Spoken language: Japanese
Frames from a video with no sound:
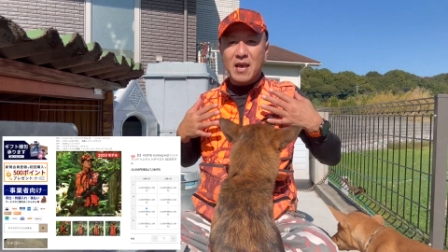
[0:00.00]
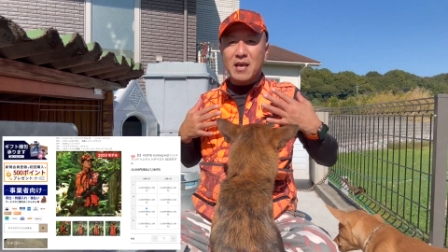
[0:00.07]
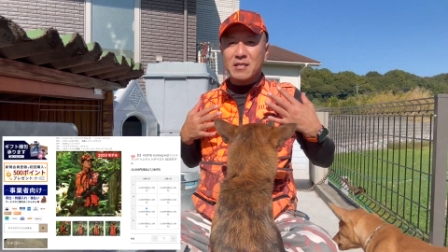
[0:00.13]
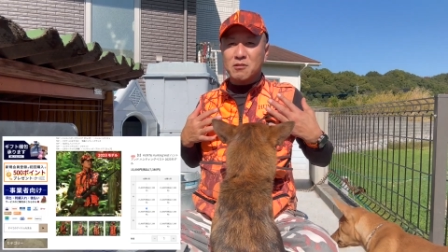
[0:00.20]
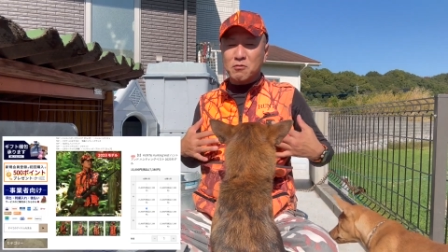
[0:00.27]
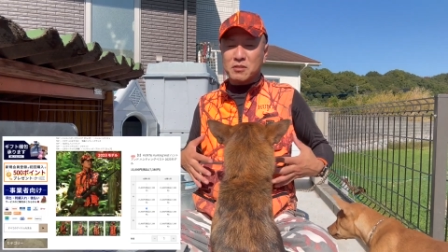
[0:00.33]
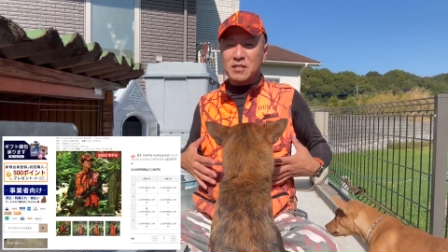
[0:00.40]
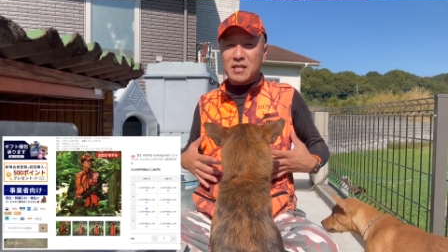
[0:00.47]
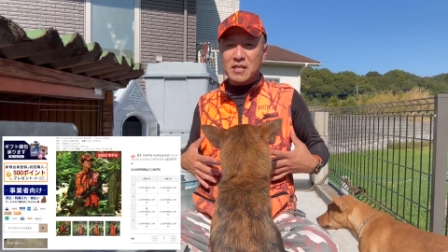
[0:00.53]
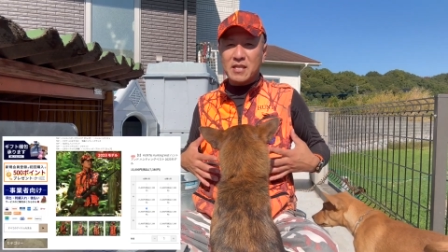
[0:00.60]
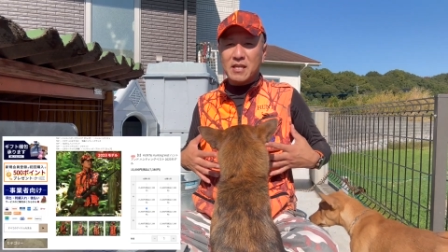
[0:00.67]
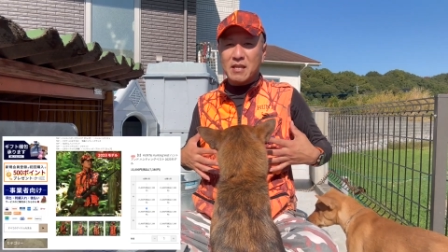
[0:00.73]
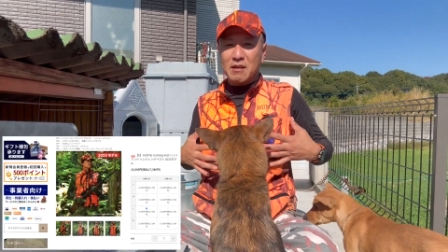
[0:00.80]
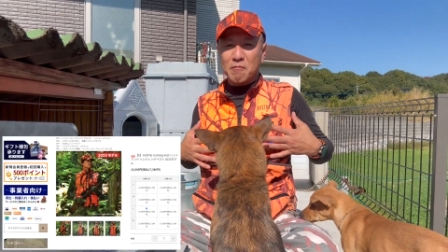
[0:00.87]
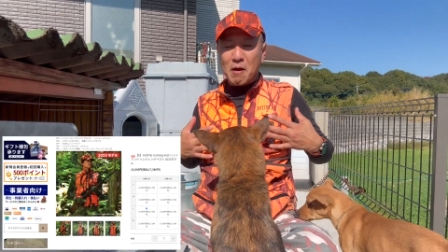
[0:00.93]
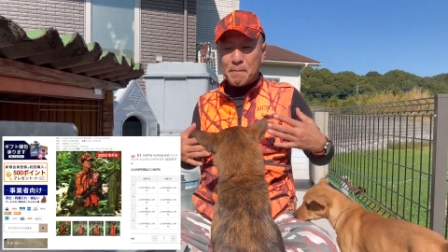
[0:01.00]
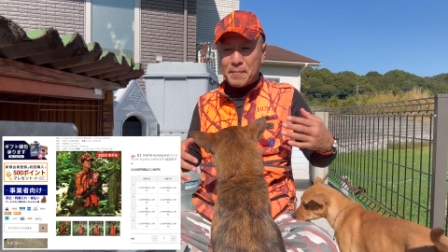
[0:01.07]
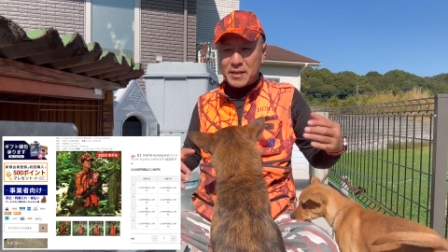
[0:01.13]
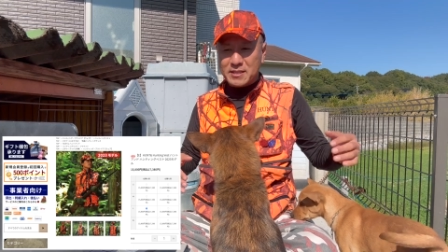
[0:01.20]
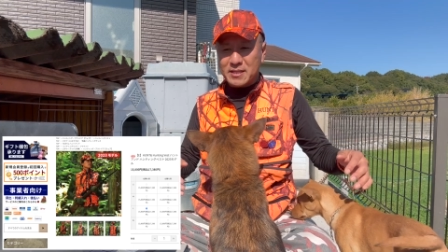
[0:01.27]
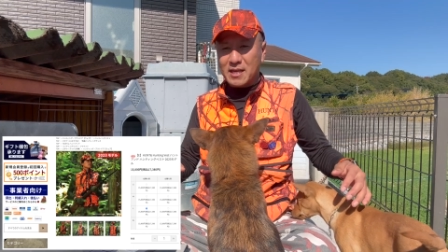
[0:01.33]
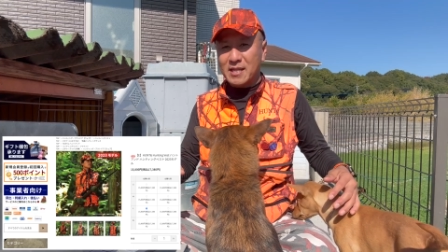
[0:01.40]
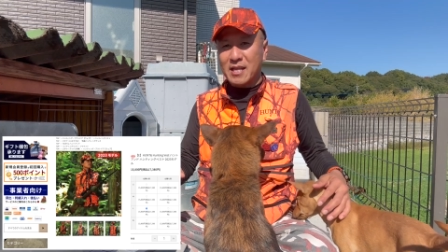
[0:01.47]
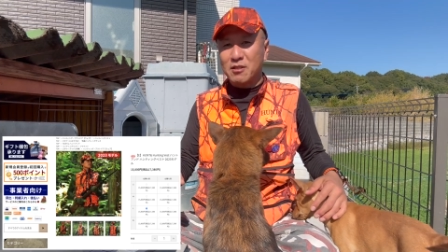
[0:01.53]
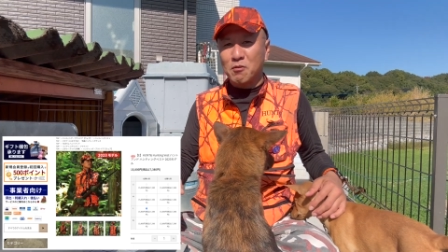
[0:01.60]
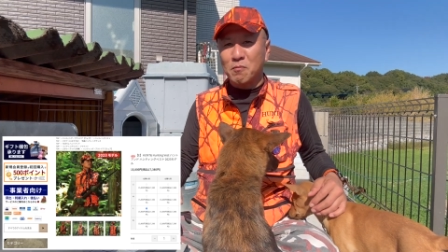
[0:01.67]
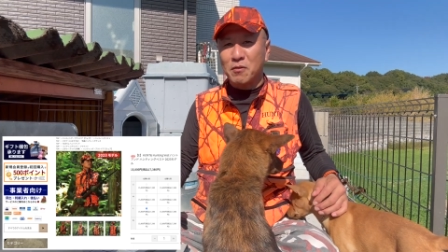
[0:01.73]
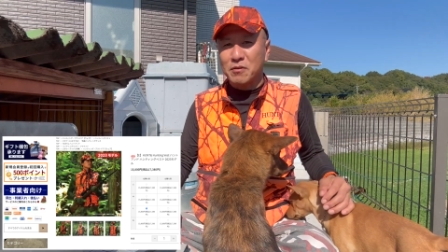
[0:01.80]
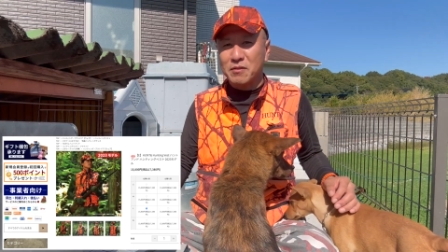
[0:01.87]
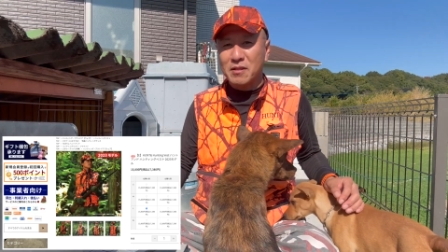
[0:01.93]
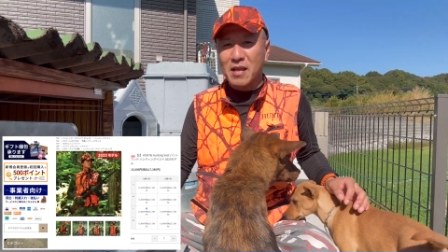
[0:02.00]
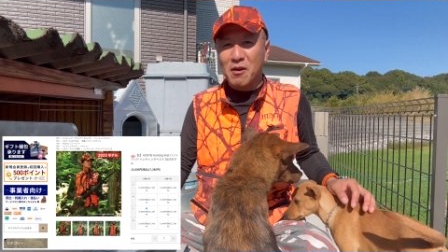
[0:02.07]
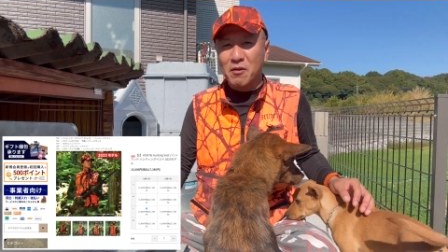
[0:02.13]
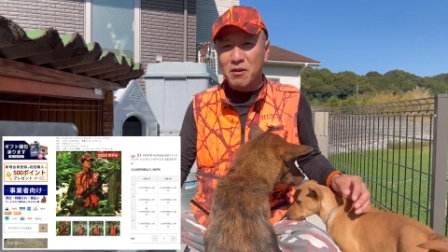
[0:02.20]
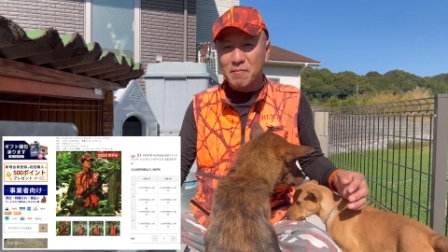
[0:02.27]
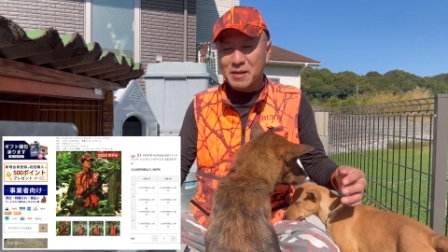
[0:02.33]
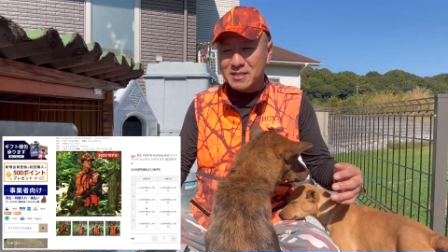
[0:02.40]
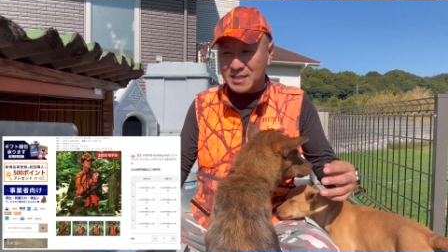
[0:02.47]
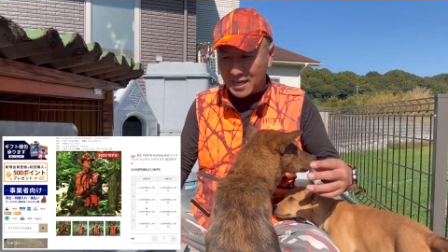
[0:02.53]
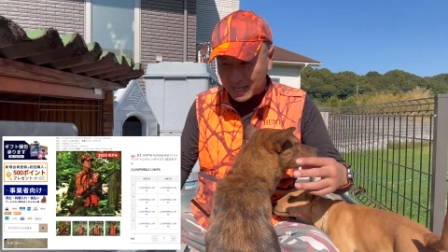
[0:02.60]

そちらにワッペンつけたいと思っております。